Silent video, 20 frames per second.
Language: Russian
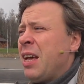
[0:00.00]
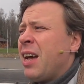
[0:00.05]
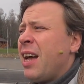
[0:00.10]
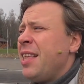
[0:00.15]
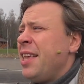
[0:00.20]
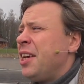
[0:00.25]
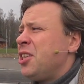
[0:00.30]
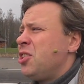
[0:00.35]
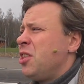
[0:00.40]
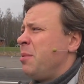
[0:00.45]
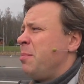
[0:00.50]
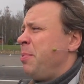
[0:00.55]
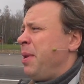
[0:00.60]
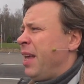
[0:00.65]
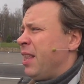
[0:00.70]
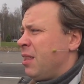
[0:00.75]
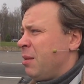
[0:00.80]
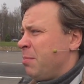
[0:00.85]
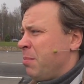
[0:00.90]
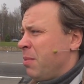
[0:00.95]
Конечно,
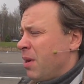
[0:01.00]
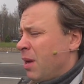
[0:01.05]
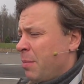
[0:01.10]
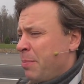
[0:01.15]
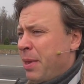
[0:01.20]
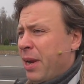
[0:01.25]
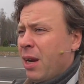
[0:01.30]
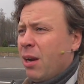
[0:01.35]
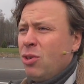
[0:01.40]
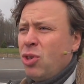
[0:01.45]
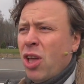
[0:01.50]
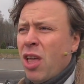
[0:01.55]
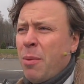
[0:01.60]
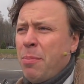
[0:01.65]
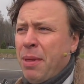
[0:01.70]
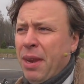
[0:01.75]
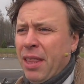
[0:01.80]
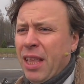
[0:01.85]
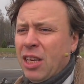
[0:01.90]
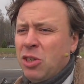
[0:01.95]
при этом э, переключение
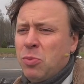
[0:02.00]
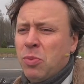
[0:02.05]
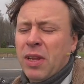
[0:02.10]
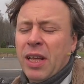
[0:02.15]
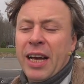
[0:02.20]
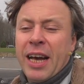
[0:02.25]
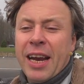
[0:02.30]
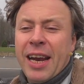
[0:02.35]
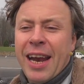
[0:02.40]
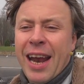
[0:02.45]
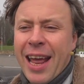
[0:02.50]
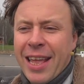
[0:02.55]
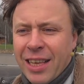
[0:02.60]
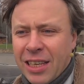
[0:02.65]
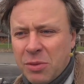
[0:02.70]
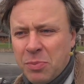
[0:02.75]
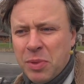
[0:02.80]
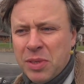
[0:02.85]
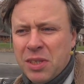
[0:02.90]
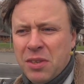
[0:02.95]
передач было
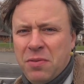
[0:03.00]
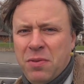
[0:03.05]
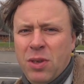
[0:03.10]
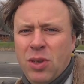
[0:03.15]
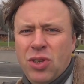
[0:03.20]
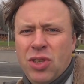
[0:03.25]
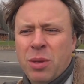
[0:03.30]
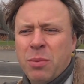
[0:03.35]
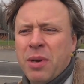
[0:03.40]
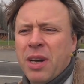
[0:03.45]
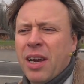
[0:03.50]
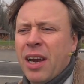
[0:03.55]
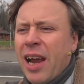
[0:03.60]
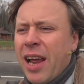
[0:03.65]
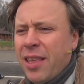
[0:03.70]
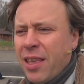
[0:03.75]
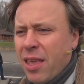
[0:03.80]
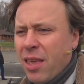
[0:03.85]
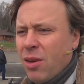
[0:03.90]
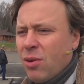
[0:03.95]
крайне специфичным,
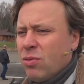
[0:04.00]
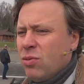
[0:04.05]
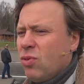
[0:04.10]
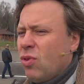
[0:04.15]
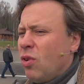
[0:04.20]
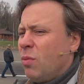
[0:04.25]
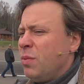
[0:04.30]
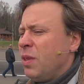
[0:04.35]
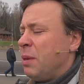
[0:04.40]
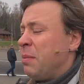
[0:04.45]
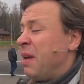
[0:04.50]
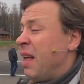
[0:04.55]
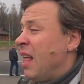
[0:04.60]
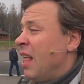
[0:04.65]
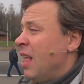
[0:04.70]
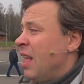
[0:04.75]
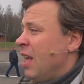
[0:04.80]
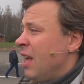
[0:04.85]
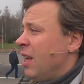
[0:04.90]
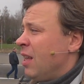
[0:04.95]
крайне неудобным,
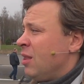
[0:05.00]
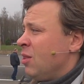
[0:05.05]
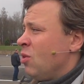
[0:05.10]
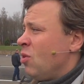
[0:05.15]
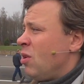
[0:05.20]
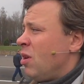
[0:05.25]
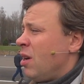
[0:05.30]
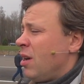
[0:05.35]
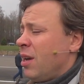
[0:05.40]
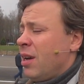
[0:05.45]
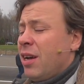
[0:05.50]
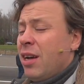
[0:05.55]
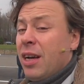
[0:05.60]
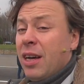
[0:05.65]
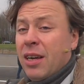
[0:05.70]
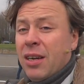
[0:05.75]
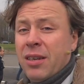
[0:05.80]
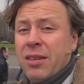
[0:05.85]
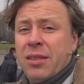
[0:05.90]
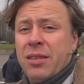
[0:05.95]
но э,
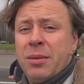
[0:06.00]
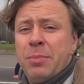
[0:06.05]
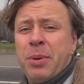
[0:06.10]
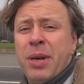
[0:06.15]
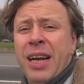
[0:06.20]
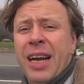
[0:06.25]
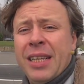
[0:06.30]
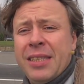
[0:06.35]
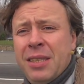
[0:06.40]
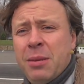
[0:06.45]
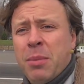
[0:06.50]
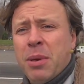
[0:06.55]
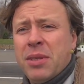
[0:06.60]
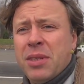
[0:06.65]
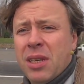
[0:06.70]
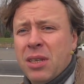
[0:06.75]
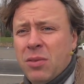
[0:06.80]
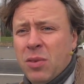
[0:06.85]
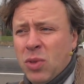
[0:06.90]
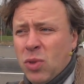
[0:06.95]
э
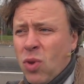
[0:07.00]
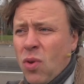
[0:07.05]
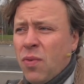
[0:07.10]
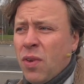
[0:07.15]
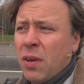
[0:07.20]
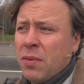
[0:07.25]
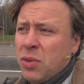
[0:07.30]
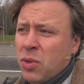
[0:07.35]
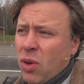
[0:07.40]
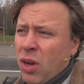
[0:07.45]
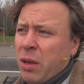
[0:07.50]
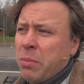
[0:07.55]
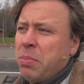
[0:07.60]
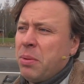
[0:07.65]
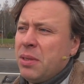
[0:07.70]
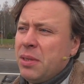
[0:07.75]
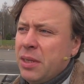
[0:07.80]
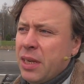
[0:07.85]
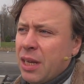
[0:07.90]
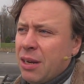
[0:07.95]
проходимость развесовка все
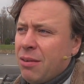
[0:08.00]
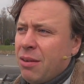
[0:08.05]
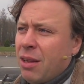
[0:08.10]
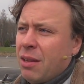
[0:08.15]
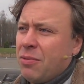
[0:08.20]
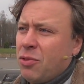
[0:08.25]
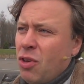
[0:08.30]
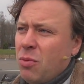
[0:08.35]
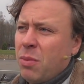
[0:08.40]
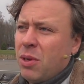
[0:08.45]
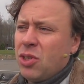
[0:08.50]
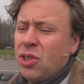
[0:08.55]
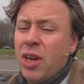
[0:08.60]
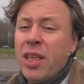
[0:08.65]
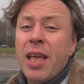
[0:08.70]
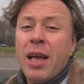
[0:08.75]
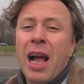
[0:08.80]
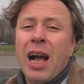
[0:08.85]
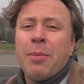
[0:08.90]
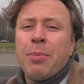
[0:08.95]
компенсировала. В той
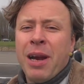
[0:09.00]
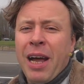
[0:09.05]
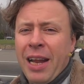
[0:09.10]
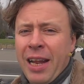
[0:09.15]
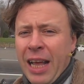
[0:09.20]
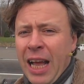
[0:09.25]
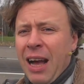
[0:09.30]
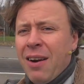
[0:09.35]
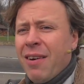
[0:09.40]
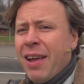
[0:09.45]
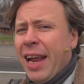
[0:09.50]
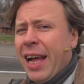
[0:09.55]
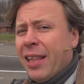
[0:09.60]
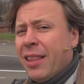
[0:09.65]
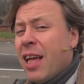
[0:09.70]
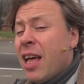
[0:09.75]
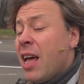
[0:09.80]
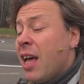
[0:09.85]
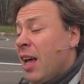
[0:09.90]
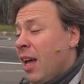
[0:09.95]
машине, как правильно
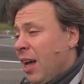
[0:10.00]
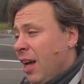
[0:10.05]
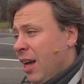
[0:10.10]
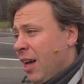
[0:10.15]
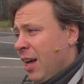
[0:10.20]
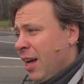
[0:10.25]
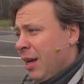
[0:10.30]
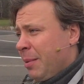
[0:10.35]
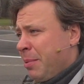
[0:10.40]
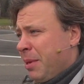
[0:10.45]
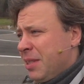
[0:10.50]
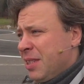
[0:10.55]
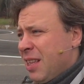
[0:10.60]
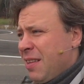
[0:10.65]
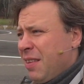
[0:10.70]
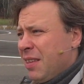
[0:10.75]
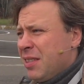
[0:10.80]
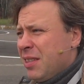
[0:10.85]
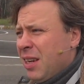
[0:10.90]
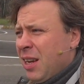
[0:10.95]
говорят э,
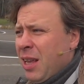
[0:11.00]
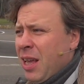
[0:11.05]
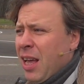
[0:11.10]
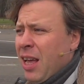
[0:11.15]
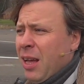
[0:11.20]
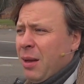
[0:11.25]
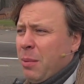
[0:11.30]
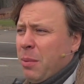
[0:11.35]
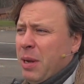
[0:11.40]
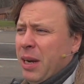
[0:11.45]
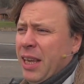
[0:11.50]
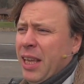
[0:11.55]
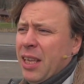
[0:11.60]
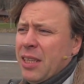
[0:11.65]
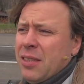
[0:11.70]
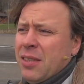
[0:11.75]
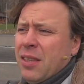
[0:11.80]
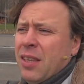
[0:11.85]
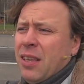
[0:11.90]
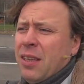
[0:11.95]
представители
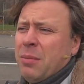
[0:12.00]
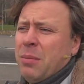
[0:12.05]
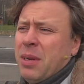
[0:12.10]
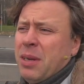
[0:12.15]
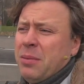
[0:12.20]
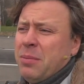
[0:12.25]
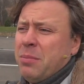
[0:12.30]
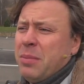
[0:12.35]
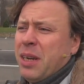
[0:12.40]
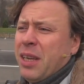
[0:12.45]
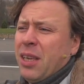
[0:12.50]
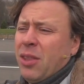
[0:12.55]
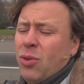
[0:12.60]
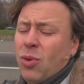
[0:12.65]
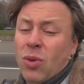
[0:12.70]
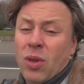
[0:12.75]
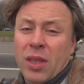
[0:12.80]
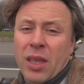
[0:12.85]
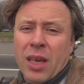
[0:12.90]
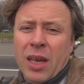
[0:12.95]
маркетинг,
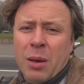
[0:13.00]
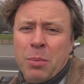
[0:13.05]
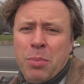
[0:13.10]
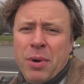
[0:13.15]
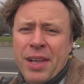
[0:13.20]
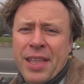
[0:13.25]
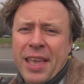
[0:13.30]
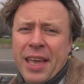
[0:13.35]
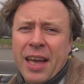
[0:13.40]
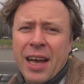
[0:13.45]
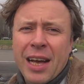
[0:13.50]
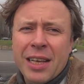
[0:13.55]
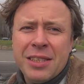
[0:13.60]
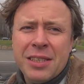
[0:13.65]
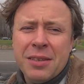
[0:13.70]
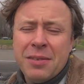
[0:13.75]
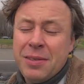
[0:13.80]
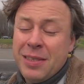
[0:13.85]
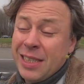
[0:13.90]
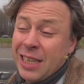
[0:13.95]
маркетологи компании ГАЗ,
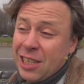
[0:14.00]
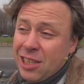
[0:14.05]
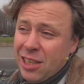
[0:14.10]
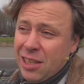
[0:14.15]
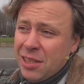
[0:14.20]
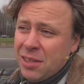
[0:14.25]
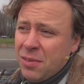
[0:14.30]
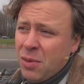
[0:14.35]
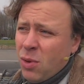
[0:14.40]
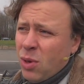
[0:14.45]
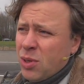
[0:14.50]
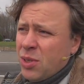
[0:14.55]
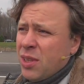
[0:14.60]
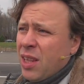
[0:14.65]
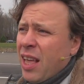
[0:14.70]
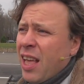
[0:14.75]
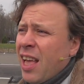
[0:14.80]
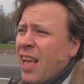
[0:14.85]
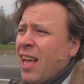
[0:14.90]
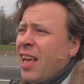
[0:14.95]
сошли
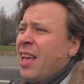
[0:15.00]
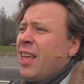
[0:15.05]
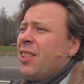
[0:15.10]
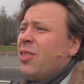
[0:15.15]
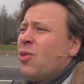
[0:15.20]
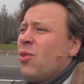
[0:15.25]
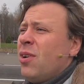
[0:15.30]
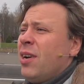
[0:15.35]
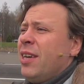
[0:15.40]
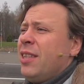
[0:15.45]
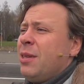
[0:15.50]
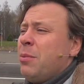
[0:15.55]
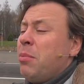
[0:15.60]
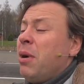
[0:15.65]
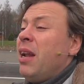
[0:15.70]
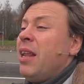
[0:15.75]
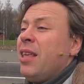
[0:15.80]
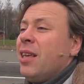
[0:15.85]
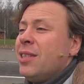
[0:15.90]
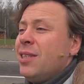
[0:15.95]
звезды. Но это
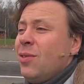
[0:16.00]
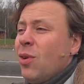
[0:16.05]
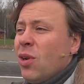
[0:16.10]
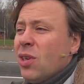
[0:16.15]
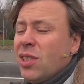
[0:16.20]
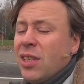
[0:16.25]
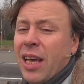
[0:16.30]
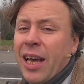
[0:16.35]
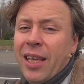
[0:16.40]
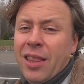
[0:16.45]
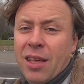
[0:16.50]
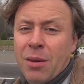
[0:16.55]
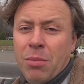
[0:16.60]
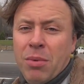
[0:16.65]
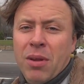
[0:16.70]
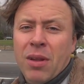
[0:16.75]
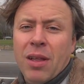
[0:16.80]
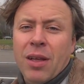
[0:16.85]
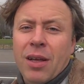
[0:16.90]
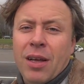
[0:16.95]
были не звезды, а это
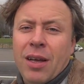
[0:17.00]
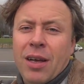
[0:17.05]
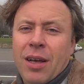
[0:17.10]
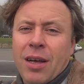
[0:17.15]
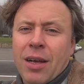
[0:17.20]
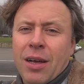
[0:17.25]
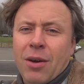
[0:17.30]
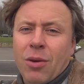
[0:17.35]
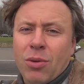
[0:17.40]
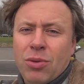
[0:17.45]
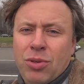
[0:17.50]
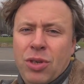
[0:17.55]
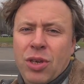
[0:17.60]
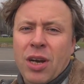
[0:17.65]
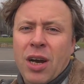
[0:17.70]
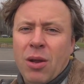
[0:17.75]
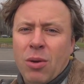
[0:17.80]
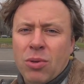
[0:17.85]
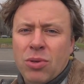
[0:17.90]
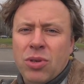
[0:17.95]
был э, очень
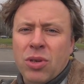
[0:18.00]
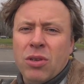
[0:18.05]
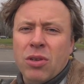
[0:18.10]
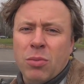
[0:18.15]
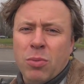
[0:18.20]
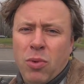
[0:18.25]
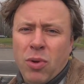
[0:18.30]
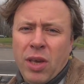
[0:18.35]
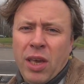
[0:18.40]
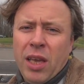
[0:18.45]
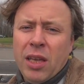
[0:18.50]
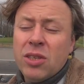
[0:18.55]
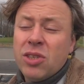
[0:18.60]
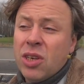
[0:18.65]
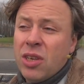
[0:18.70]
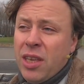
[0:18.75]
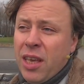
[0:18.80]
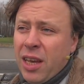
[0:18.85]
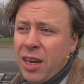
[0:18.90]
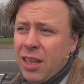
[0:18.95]
хороший, глубокий
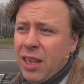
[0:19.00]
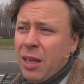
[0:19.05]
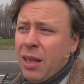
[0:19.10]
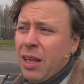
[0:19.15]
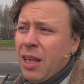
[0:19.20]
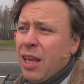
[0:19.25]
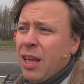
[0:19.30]
инженерный